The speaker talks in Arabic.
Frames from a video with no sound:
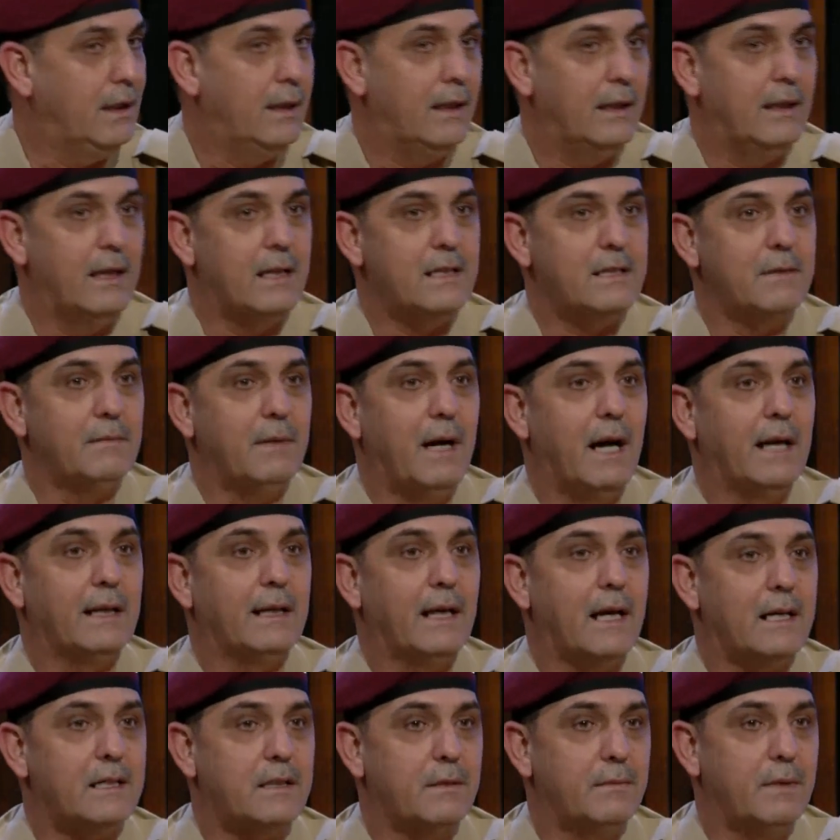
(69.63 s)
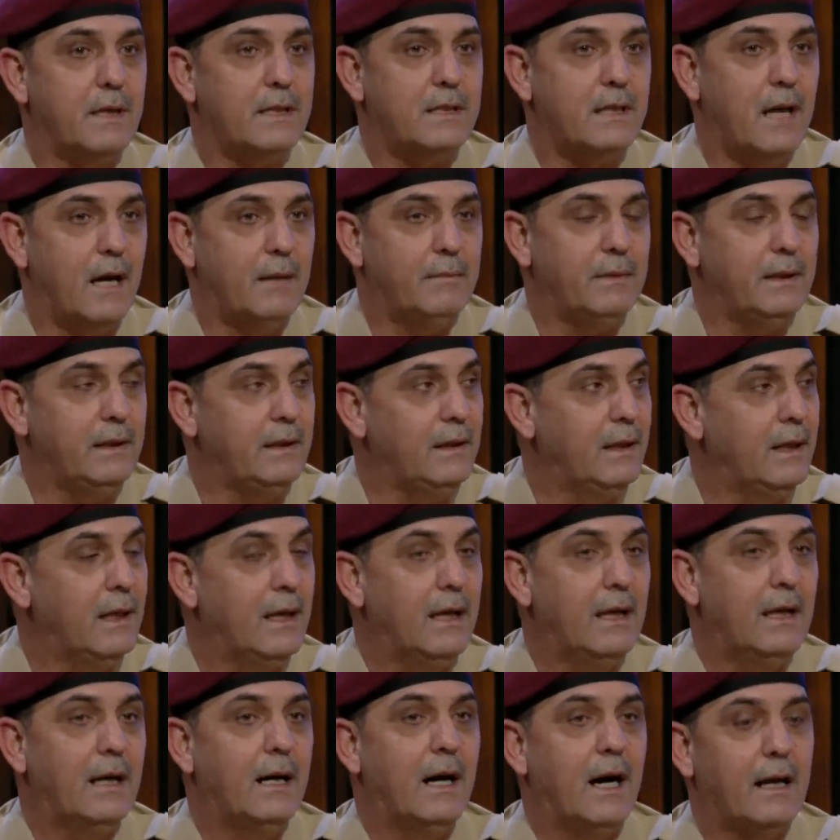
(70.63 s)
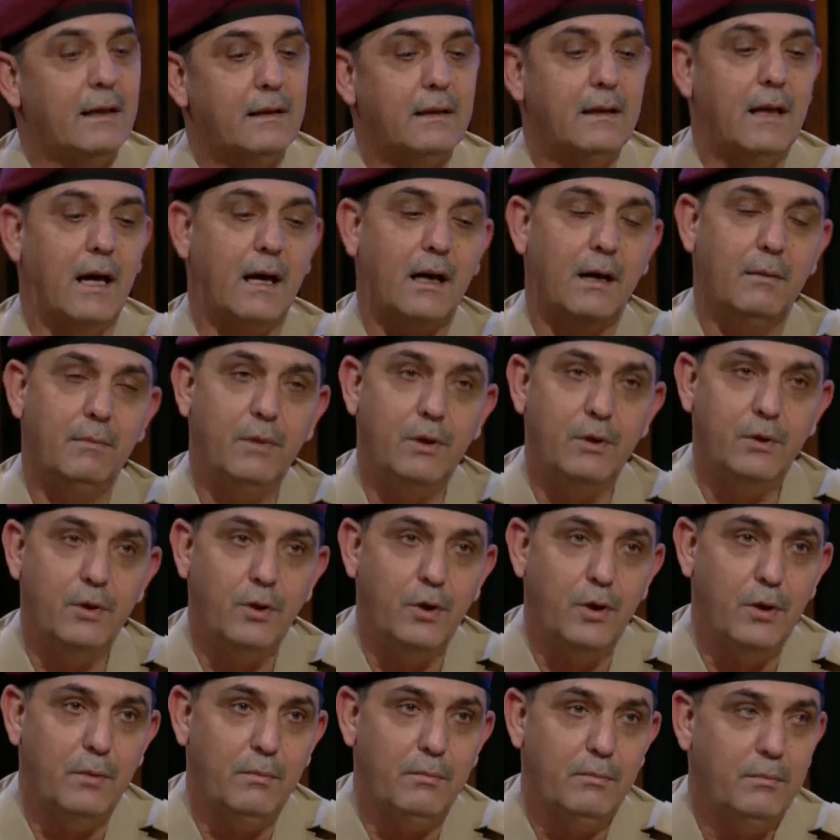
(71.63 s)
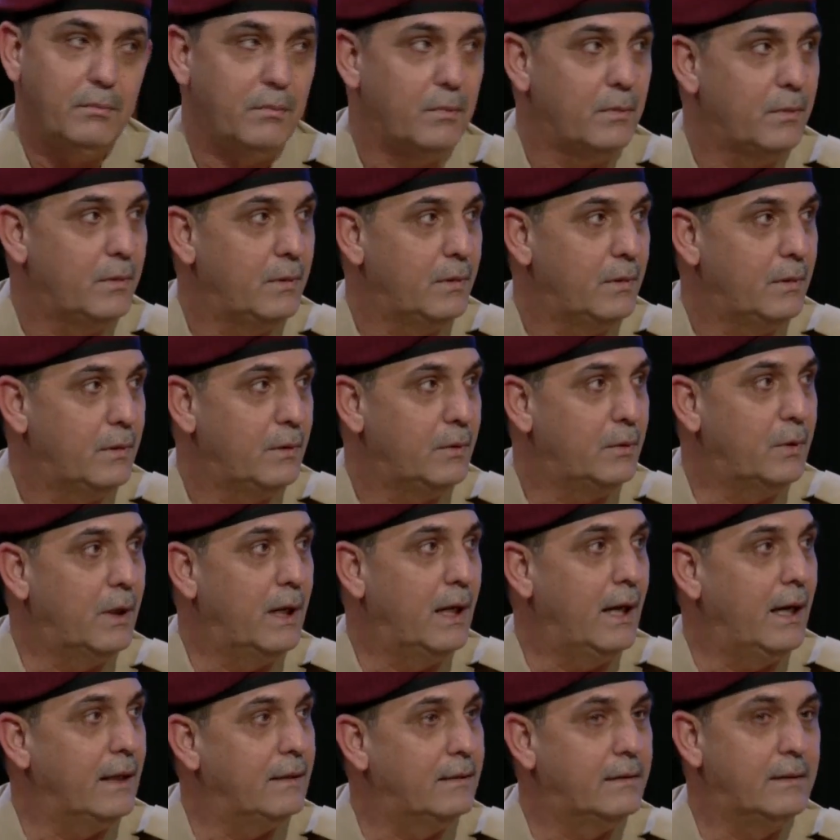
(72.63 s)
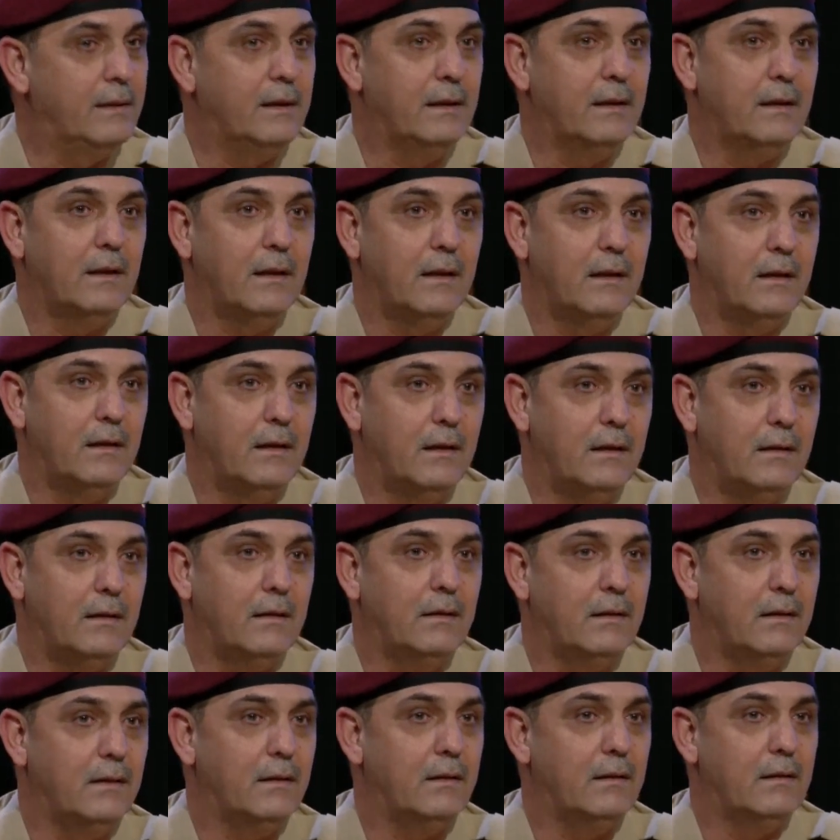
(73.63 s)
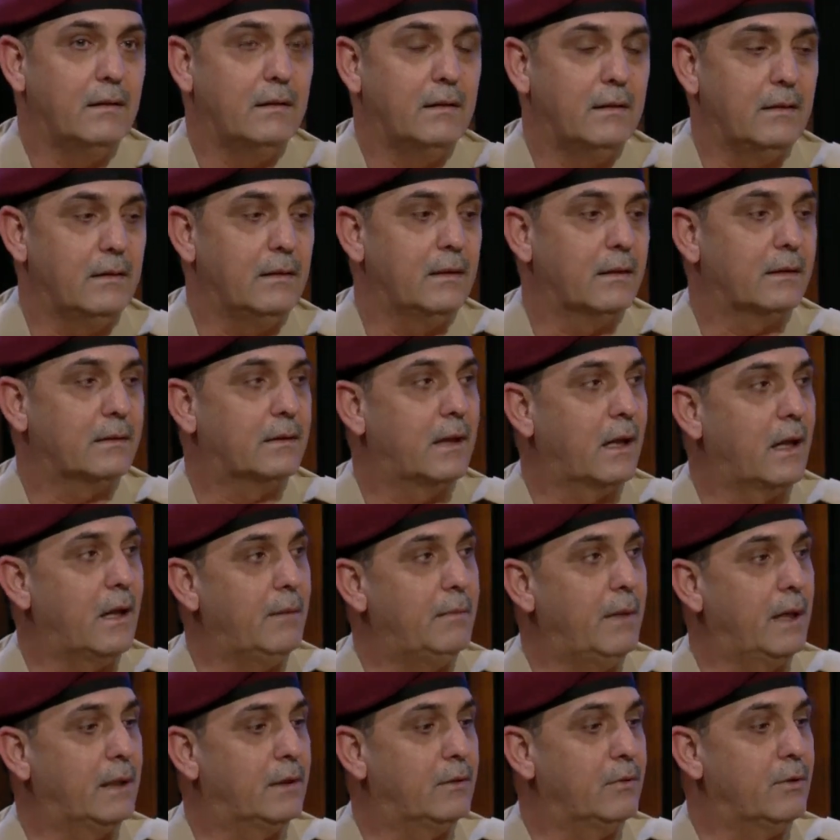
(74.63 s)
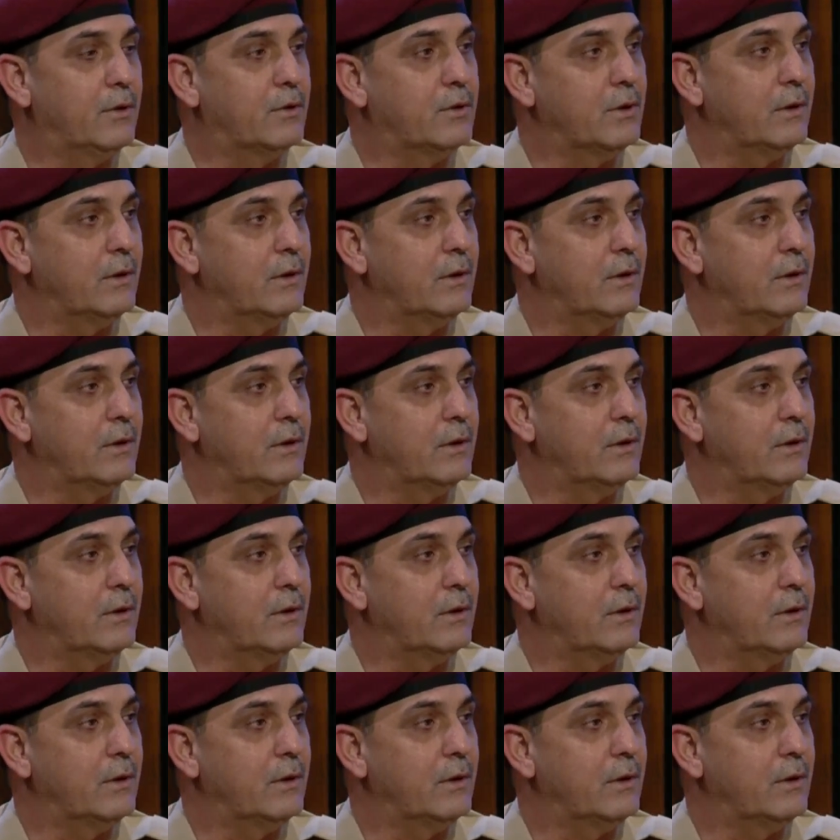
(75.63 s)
لازم اني احسب حسابي اروح قبل يوم اطلع قبل يوم وادي الـ الـ الـ الاستمارات